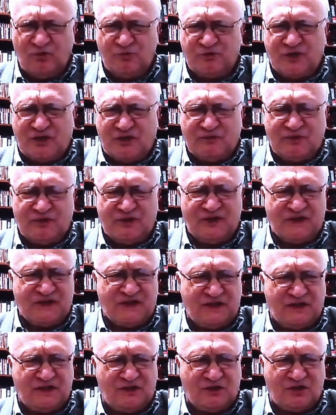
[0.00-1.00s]
umrzeć, bo
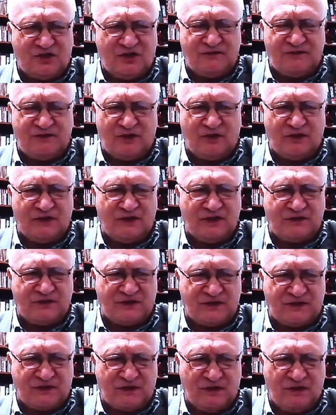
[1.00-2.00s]
niestety to źle wygląda
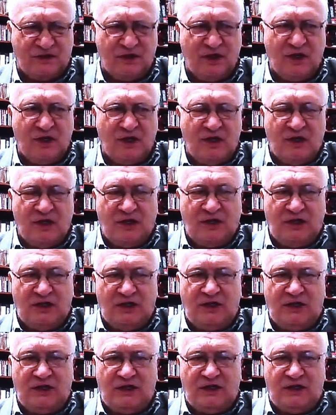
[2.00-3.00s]
wszystko.
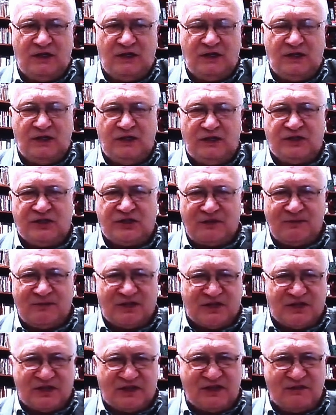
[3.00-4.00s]
I, i, I,
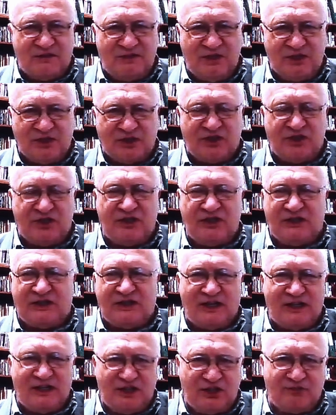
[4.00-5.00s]
trzeba się z tym liczyć. I
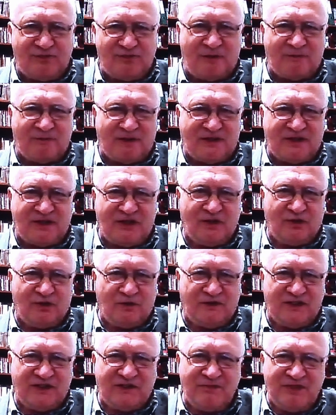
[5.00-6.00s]
ta liczba
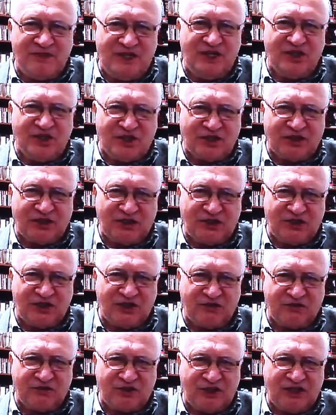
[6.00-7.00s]
pacjentów jest mniejsza, tych
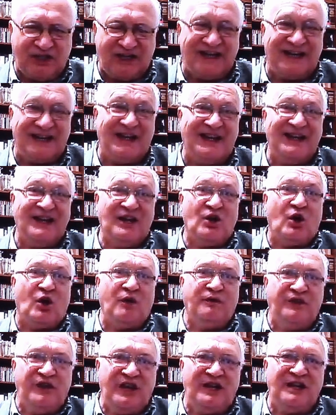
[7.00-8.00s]
ciężkich, ale
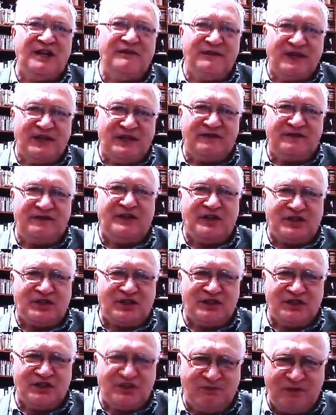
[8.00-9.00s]
o wiele, wiele
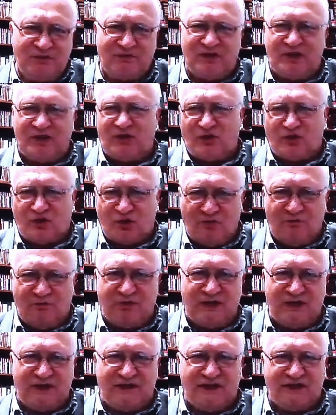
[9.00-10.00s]
większa niż była. I to
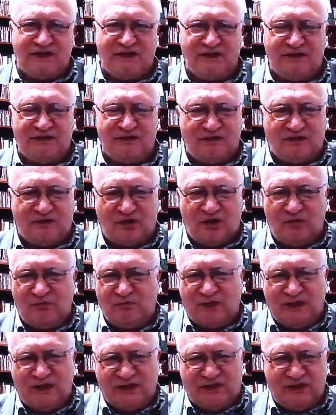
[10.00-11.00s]
kompletnie,
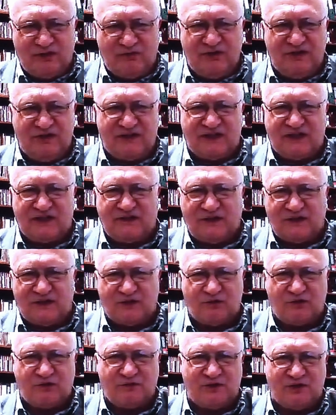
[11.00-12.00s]
kompletnie unicestwia
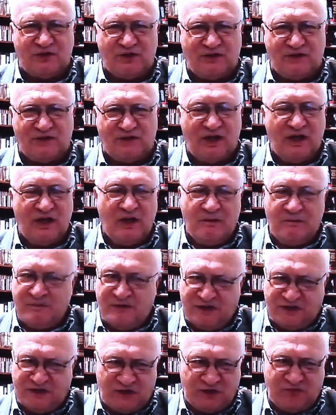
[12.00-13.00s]
służby zdrowia.
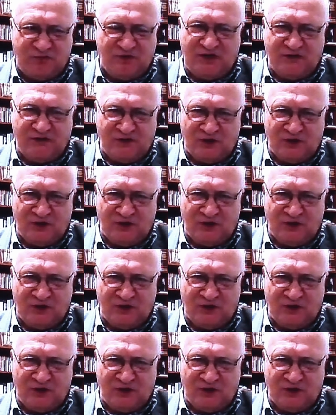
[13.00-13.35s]
My jesteśmy